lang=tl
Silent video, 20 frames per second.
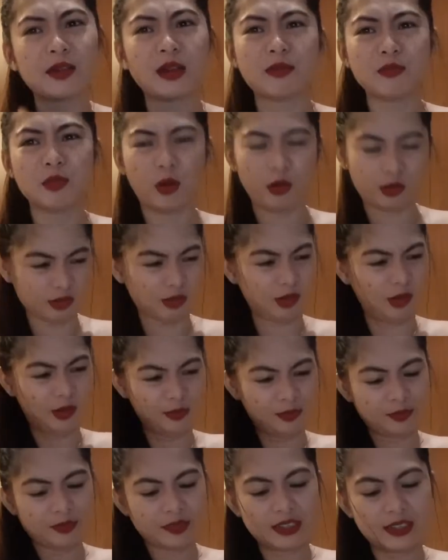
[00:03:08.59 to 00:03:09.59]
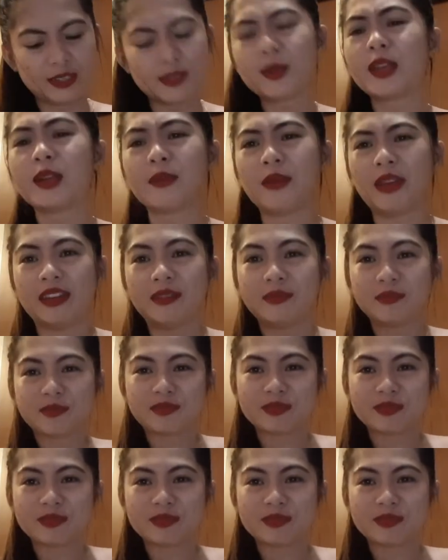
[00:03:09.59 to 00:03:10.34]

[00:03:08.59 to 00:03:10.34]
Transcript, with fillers: ko na yung buhok ko. So, anyway.